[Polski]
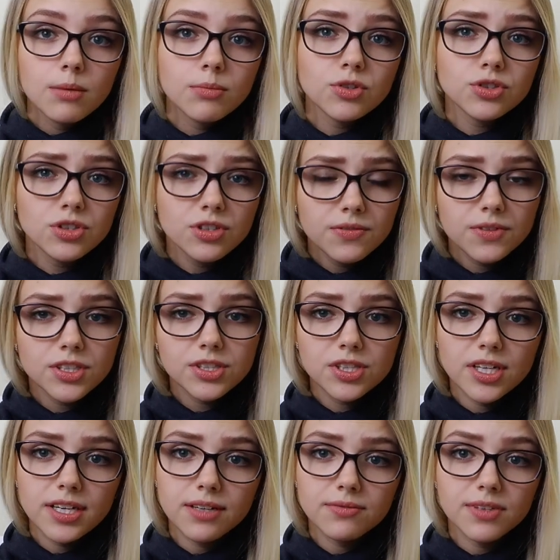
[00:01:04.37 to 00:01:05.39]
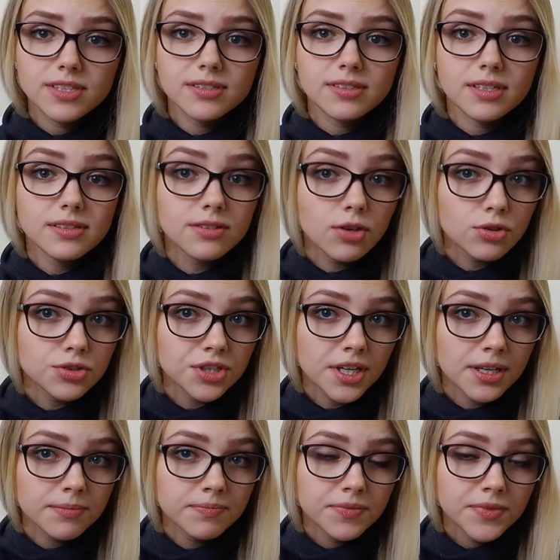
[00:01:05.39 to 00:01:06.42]
Możliwe, że Was
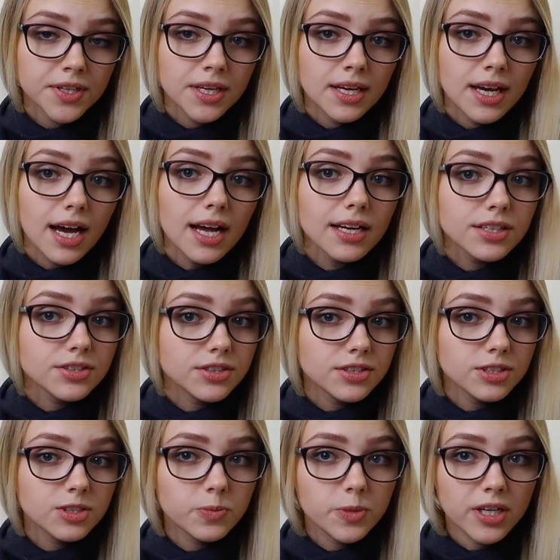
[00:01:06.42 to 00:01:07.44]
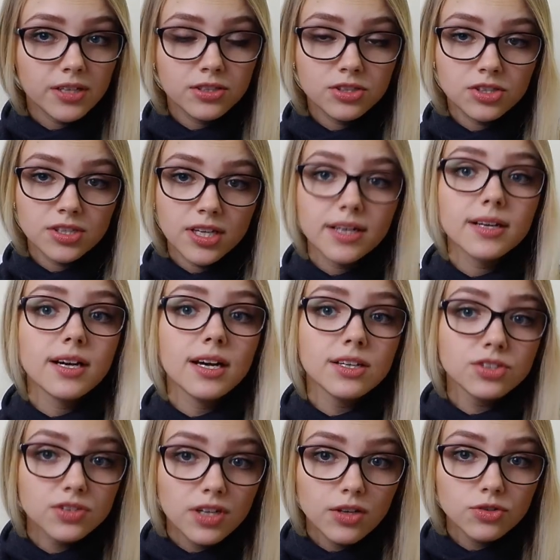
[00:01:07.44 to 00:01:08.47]
zaskoczę, ale dziś praktycznie
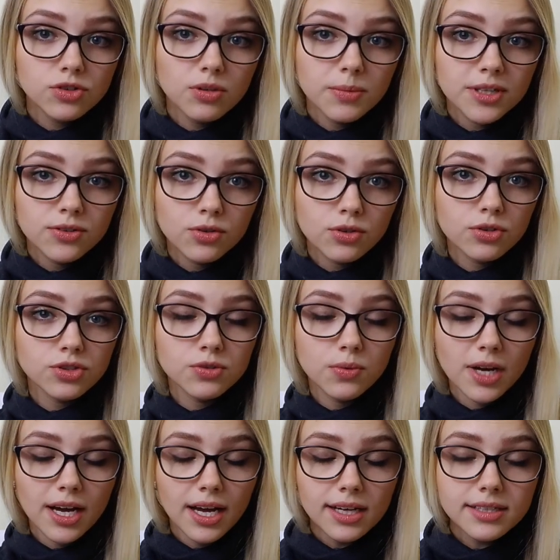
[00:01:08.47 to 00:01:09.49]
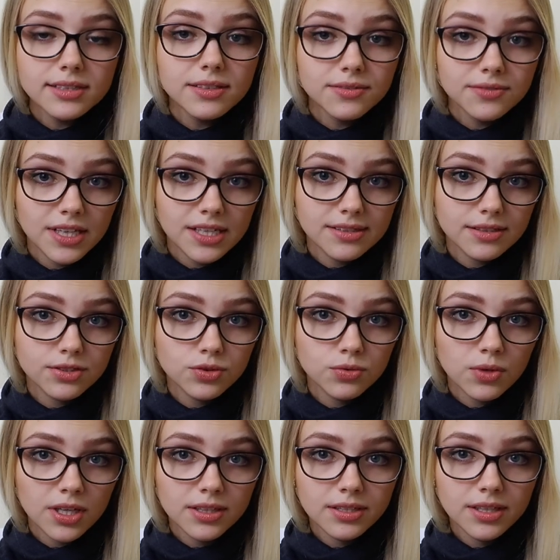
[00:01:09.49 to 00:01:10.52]
każda osoba dorosła aktywna
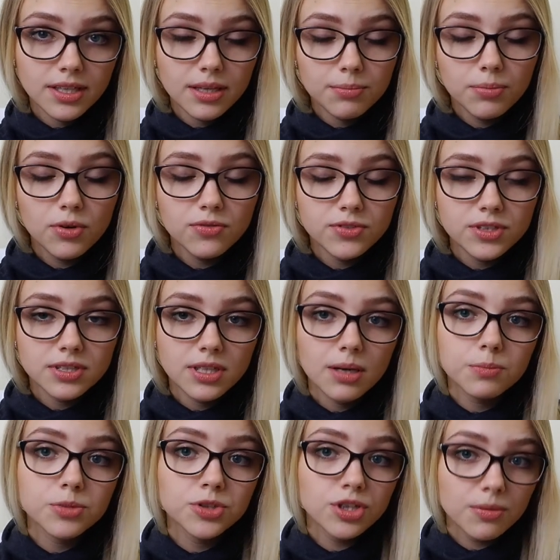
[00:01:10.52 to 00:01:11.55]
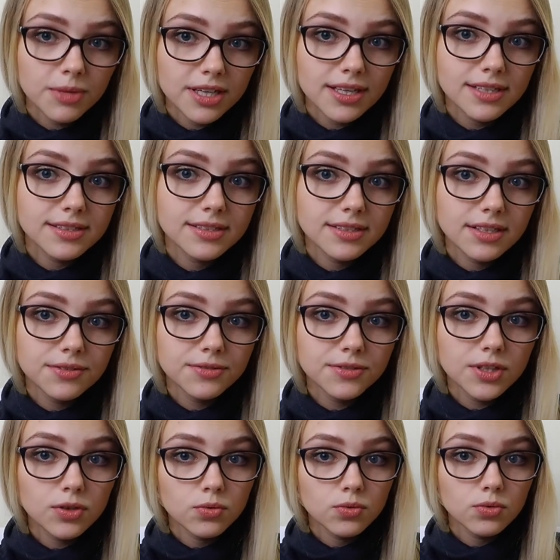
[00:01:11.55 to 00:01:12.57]
seksualnie powinna przebadać się w
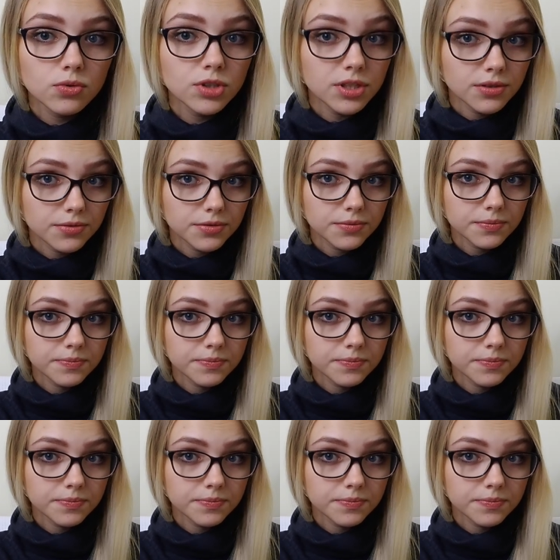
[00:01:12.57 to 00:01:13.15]
kierunku HIV.